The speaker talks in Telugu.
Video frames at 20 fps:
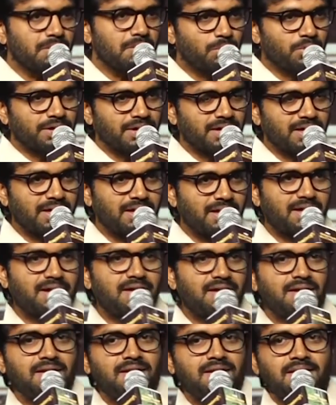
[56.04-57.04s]
ముఖ్యంగా
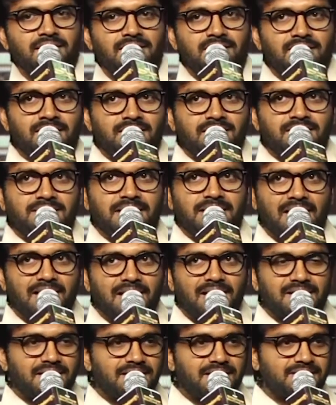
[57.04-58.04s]

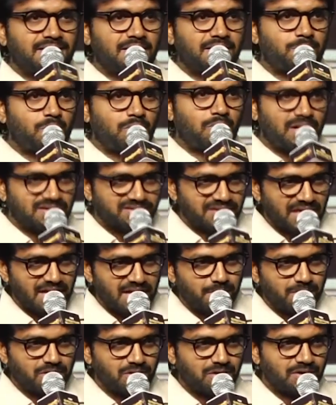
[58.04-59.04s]
డైలాగ్ రైటర్ బుర్రా
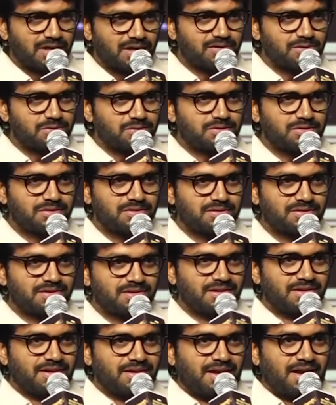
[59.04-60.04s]
సాయిమాధవ్ గారు
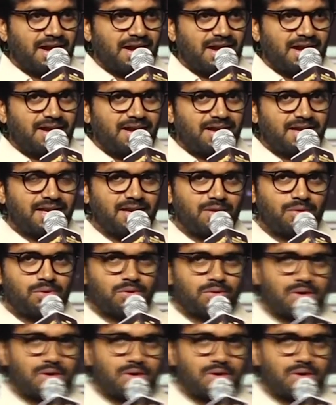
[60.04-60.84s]
నేను